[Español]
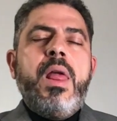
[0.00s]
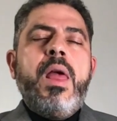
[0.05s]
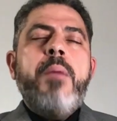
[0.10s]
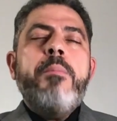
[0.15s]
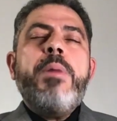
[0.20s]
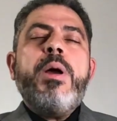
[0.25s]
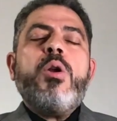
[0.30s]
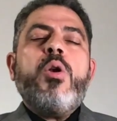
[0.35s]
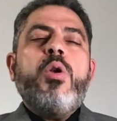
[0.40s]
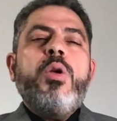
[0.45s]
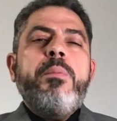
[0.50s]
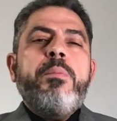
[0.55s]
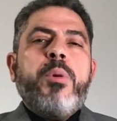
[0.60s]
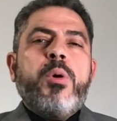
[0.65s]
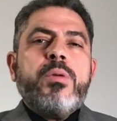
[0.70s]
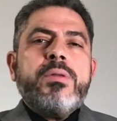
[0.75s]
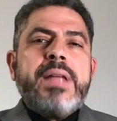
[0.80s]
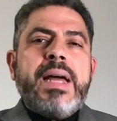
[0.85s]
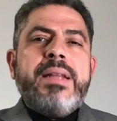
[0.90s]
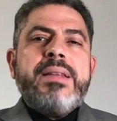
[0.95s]
Pero lo
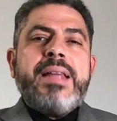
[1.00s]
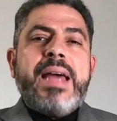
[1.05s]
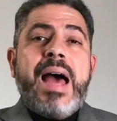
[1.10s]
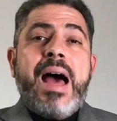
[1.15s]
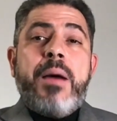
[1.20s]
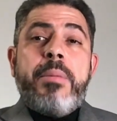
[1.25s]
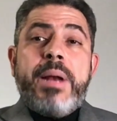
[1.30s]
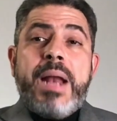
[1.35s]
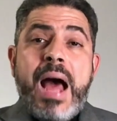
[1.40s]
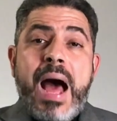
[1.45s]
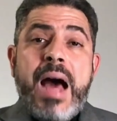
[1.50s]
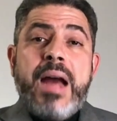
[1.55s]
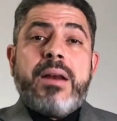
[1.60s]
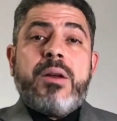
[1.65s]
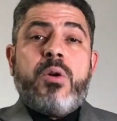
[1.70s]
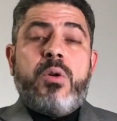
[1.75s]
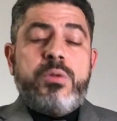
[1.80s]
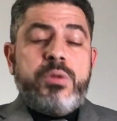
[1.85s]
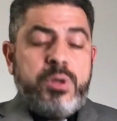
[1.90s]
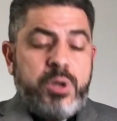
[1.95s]
importante es hablar
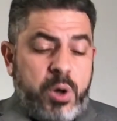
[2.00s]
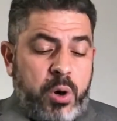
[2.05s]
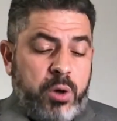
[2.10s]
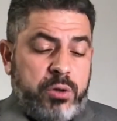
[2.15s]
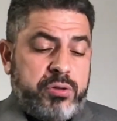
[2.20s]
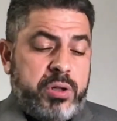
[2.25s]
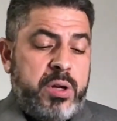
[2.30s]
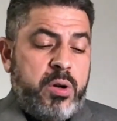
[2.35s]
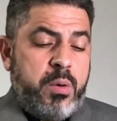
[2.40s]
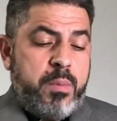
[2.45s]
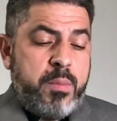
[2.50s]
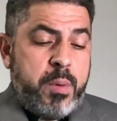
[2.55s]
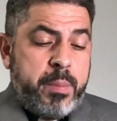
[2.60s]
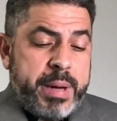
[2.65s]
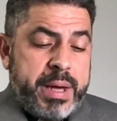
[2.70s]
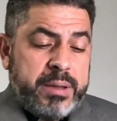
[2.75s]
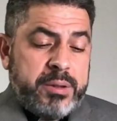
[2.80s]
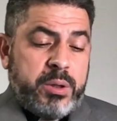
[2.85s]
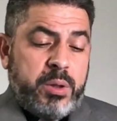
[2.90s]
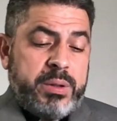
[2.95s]
con Dios en los
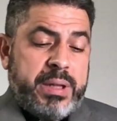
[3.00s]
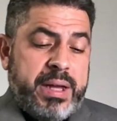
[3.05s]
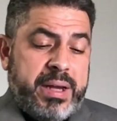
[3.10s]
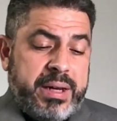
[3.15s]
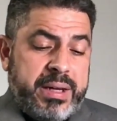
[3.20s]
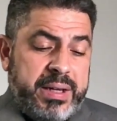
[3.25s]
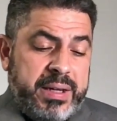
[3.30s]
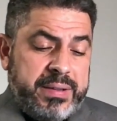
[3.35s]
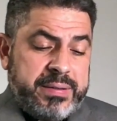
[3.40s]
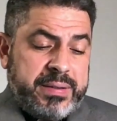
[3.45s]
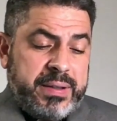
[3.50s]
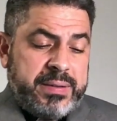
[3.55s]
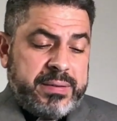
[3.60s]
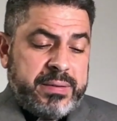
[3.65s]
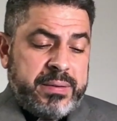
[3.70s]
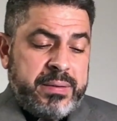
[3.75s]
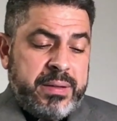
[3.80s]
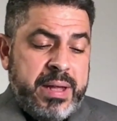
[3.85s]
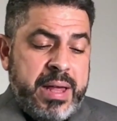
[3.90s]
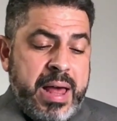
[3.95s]
momentos de
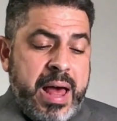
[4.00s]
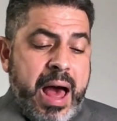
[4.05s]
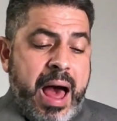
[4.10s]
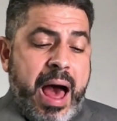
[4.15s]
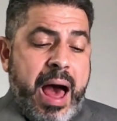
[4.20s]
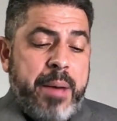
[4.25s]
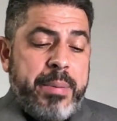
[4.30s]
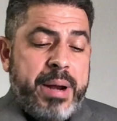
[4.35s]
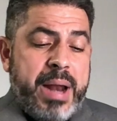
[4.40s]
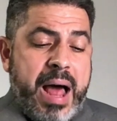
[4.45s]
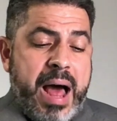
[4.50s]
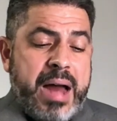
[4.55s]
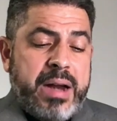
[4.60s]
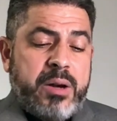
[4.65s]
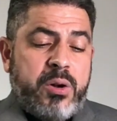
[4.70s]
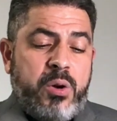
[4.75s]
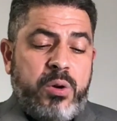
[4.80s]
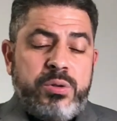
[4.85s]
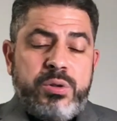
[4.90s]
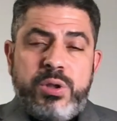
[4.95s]
crisis, hablar
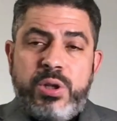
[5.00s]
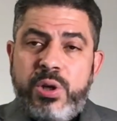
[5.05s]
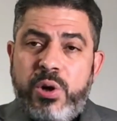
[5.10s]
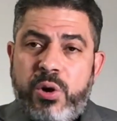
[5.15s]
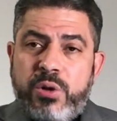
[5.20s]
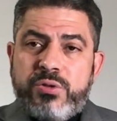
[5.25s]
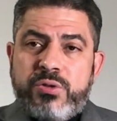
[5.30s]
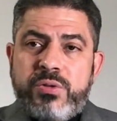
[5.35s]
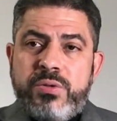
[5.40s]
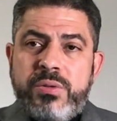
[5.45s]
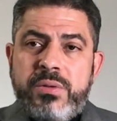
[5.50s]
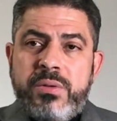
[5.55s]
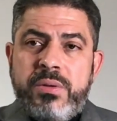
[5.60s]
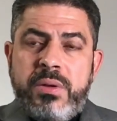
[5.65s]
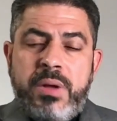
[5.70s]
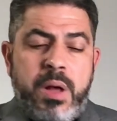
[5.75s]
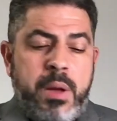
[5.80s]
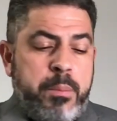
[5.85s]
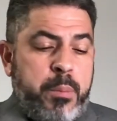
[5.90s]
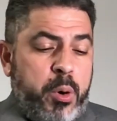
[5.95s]
con Dios
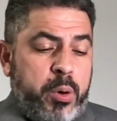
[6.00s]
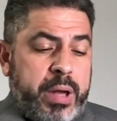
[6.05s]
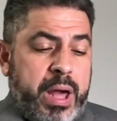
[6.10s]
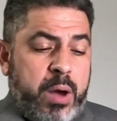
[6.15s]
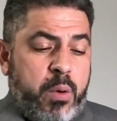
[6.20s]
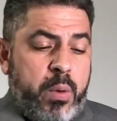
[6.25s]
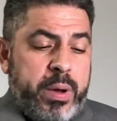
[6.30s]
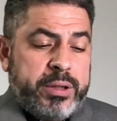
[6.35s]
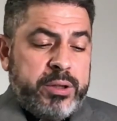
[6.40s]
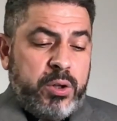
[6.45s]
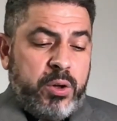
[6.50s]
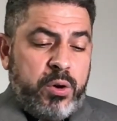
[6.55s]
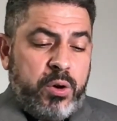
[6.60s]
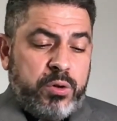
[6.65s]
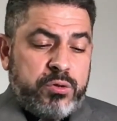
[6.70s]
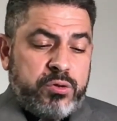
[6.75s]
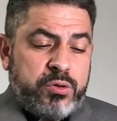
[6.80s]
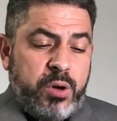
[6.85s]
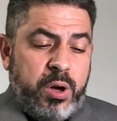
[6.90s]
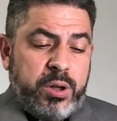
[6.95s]
porque cuando
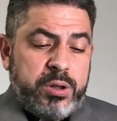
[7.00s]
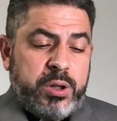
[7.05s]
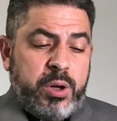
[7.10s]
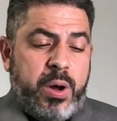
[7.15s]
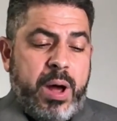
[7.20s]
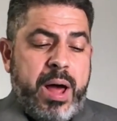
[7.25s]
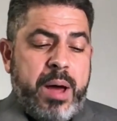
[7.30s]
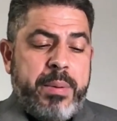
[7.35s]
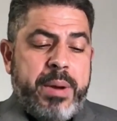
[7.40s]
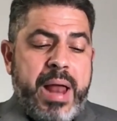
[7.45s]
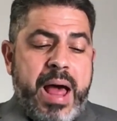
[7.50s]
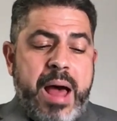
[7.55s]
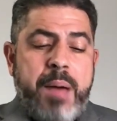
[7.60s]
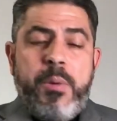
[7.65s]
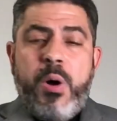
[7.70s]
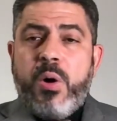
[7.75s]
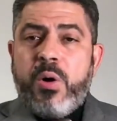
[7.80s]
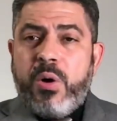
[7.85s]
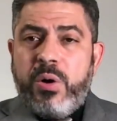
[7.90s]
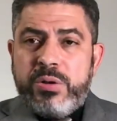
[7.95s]
nosotros
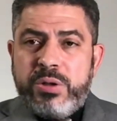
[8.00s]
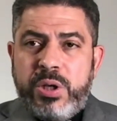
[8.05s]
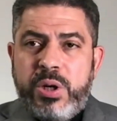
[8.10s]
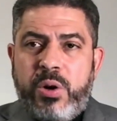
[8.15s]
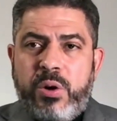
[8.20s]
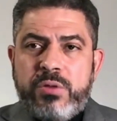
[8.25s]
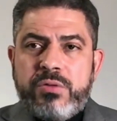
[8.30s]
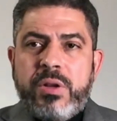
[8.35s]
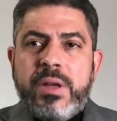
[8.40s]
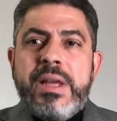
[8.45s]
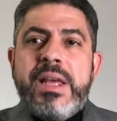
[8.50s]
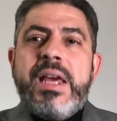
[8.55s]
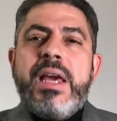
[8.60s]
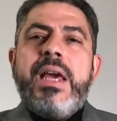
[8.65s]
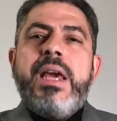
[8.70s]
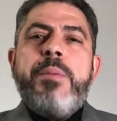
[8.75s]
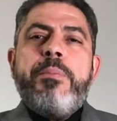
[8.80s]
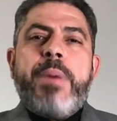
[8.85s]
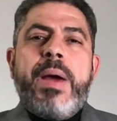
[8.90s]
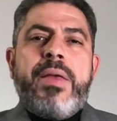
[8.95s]
hablamos con Dios
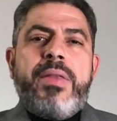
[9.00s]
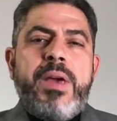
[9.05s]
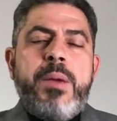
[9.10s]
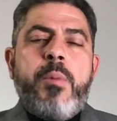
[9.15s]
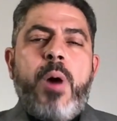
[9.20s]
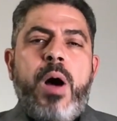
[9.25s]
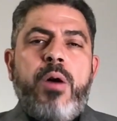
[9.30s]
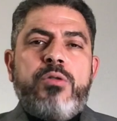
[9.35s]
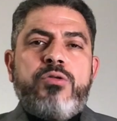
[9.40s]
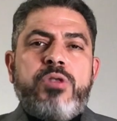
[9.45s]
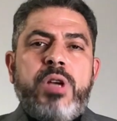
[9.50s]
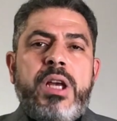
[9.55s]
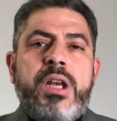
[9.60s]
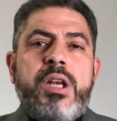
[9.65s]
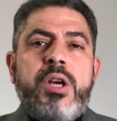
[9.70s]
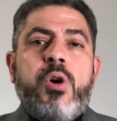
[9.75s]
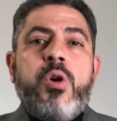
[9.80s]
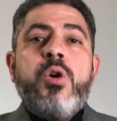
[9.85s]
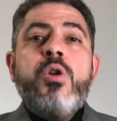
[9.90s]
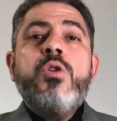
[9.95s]
y pedimos
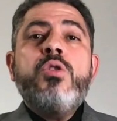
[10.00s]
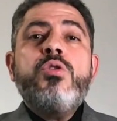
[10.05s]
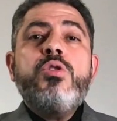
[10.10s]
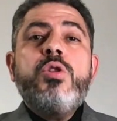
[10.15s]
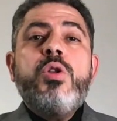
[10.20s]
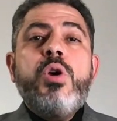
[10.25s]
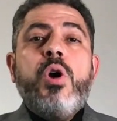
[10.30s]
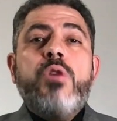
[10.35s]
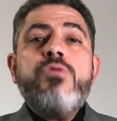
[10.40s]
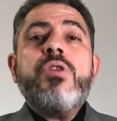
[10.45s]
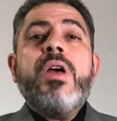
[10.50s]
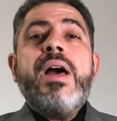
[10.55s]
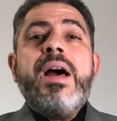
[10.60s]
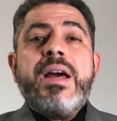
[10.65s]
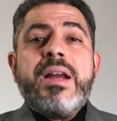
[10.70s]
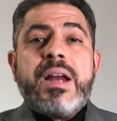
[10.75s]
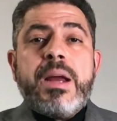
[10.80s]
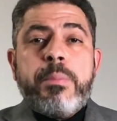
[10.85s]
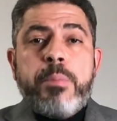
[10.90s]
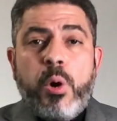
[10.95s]
auxilio, Dios
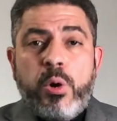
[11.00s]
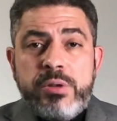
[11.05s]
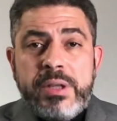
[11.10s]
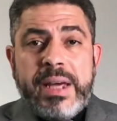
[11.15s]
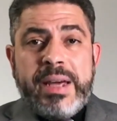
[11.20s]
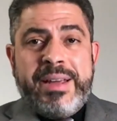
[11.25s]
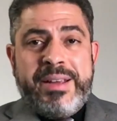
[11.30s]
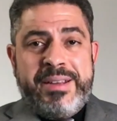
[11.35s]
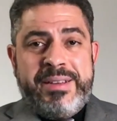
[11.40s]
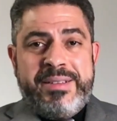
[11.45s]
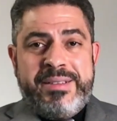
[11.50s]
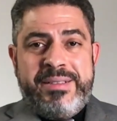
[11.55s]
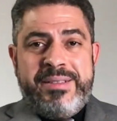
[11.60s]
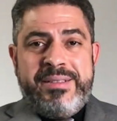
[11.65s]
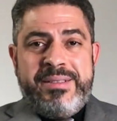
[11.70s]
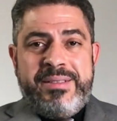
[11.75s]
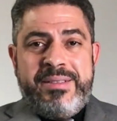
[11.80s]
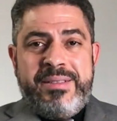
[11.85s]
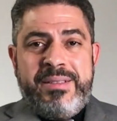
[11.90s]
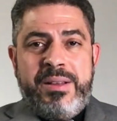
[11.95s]
responde.
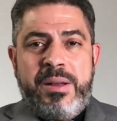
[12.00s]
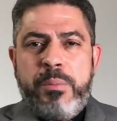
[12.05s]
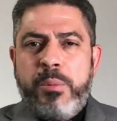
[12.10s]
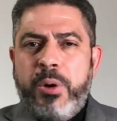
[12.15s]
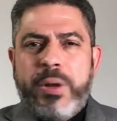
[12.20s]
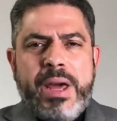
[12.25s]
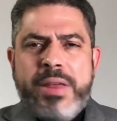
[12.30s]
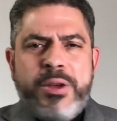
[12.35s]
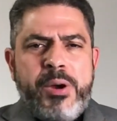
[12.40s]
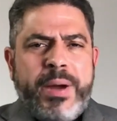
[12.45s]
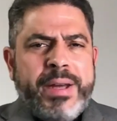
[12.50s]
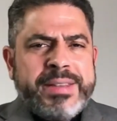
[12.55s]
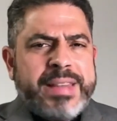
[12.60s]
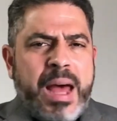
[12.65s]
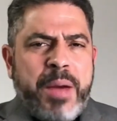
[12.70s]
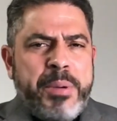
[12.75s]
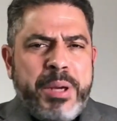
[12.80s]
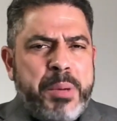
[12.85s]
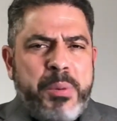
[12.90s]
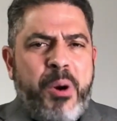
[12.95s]
Porque Dios
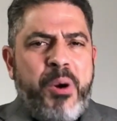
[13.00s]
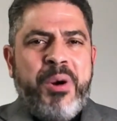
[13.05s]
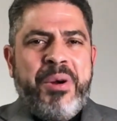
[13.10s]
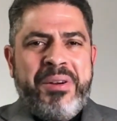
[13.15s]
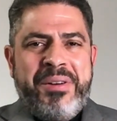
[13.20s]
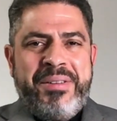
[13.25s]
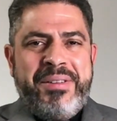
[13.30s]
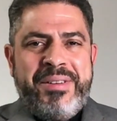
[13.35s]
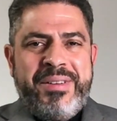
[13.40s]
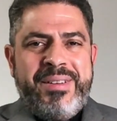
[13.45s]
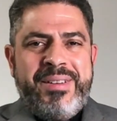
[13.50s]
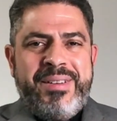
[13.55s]
está vivo.